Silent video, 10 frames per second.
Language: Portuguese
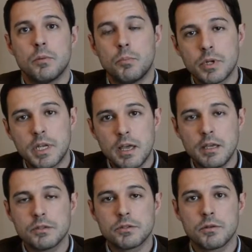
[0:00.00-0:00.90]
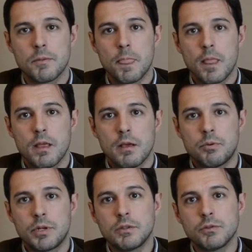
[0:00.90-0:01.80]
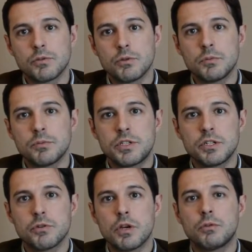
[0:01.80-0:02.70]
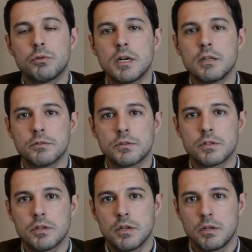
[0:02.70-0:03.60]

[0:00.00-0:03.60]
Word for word: Por que isso? Porque dos últimos 18 anos,